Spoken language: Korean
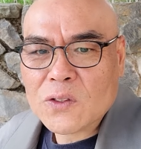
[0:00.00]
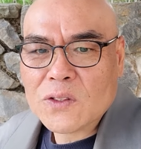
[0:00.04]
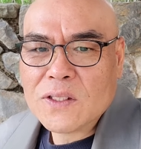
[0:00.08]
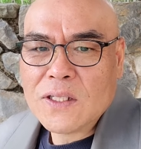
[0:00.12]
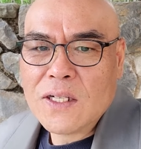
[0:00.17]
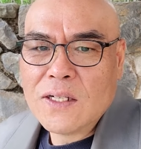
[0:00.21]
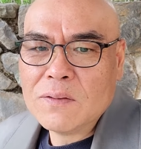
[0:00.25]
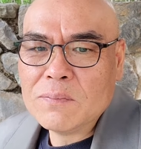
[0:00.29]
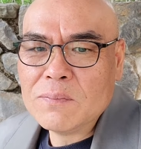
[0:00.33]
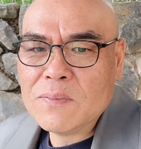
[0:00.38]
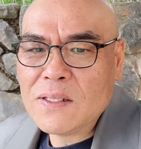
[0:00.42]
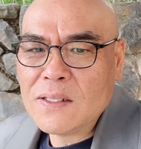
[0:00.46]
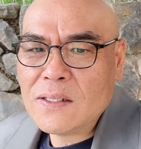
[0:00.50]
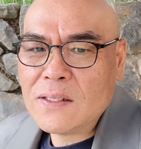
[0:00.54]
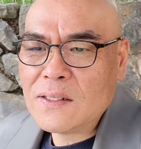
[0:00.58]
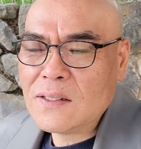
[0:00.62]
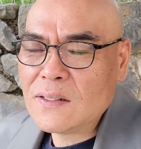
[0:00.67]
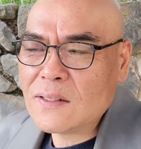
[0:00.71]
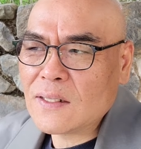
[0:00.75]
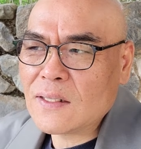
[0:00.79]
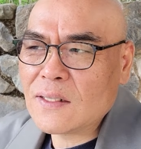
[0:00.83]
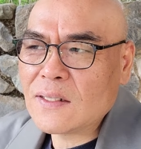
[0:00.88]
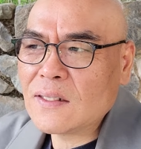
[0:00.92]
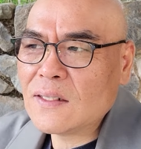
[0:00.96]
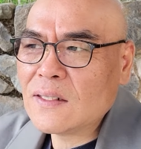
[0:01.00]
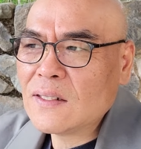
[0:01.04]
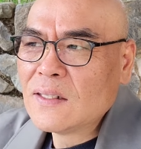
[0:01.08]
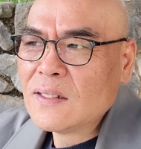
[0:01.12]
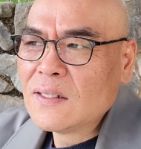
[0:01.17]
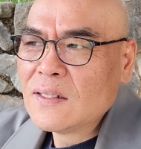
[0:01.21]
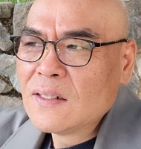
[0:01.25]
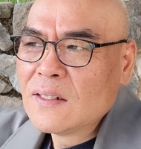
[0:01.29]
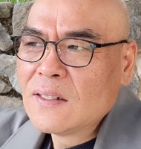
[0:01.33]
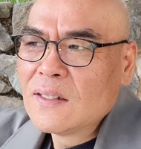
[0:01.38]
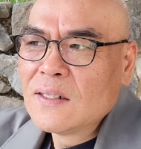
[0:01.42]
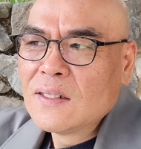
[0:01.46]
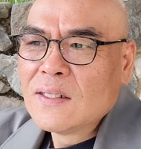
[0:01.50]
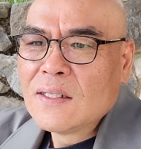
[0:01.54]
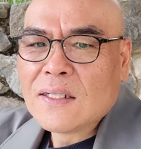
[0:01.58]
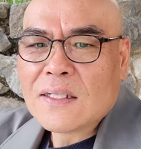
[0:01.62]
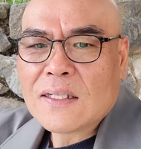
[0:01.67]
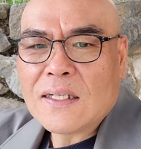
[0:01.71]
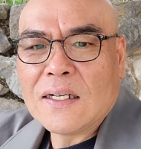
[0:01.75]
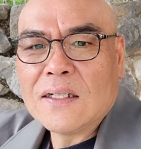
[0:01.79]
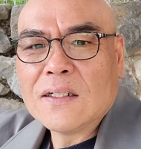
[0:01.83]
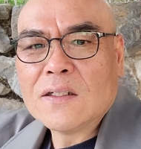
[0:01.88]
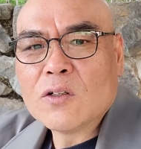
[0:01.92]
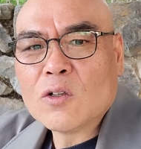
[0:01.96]
넘어가는
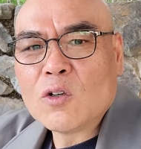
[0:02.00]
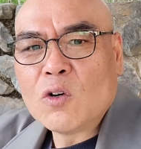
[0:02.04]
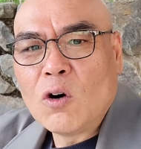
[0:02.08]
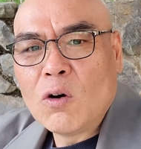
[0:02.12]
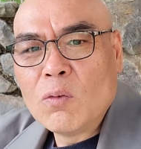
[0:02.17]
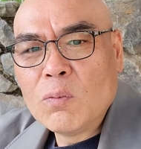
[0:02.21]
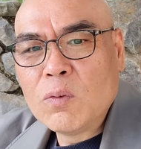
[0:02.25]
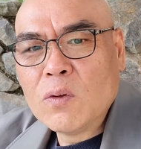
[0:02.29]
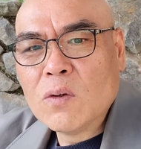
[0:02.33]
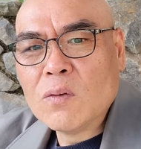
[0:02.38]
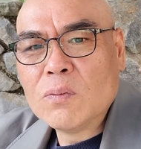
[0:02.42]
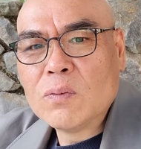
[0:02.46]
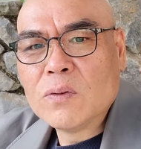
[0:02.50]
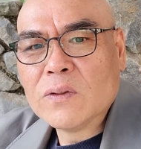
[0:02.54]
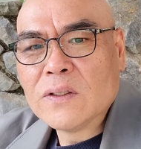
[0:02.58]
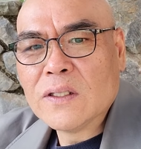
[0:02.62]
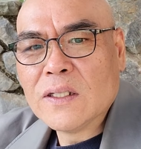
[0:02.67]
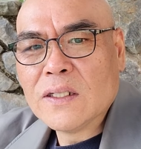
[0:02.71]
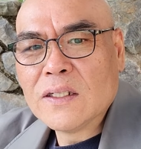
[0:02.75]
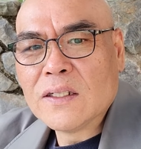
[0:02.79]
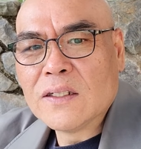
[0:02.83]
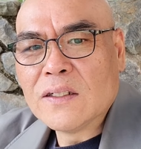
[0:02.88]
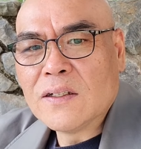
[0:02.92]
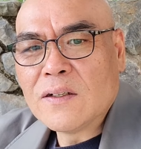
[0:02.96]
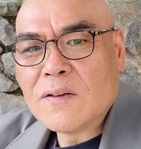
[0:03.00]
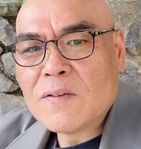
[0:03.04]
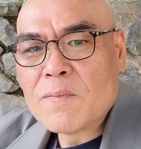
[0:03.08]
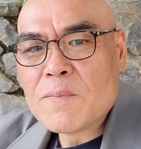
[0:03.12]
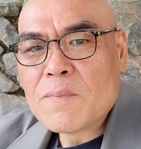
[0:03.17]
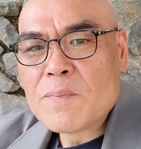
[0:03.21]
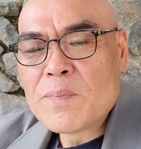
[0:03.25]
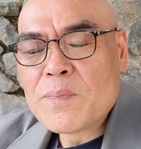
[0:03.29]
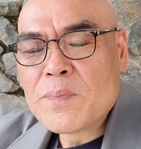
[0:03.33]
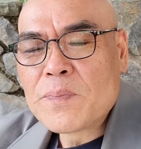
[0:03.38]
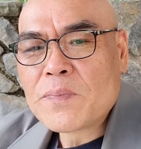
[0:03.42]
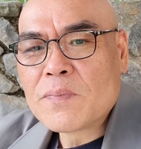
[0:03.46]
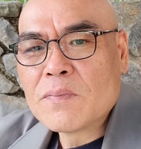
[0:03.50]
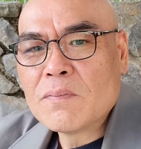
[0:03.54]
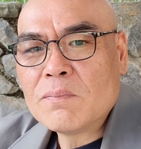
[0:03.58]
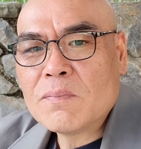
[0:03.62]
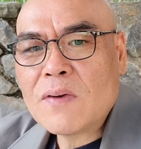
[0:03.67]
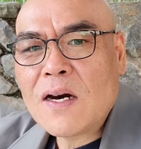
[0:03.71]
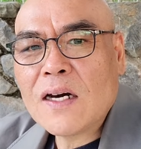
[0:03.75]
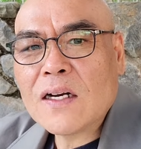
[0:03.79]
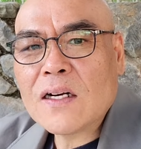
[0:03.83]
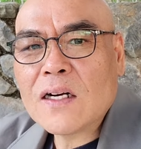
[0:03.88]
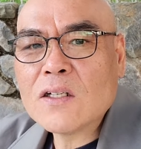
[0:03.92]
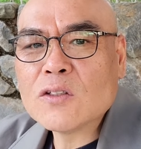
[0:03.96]
그 부분은
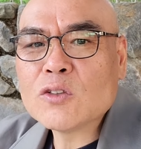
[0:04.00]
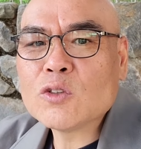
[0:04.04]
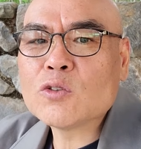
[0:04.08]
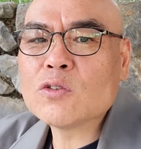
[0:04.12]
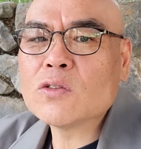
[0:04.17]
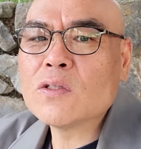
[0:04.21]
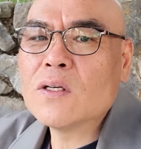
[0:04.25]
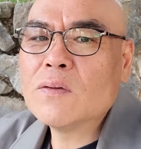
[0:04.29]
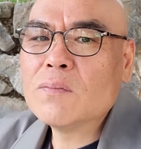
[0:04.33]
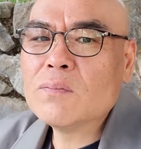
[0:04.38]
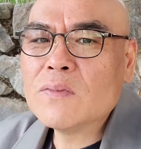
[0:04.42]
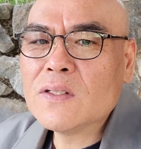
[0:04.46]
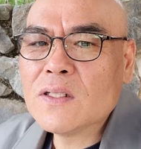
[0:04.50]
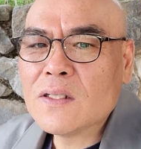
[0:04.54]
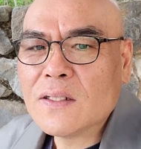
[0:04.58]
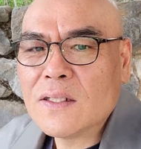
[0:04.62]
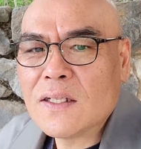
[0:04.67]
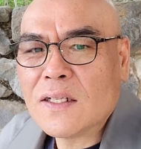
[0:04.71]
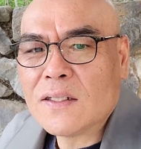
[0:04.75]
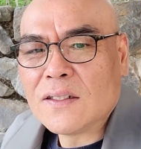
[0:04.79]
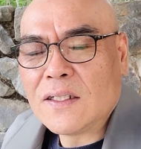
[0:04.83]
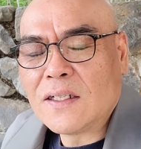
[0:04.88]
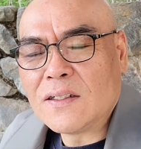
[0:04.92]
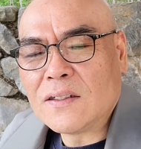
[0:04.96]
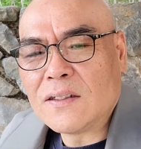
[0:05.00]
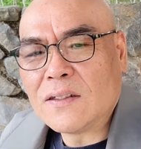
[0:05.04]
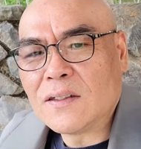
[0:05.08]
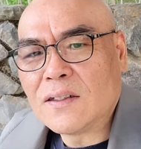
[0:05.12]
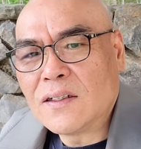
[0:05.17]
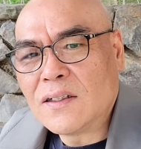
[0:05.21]
말할 수 없는 게 되는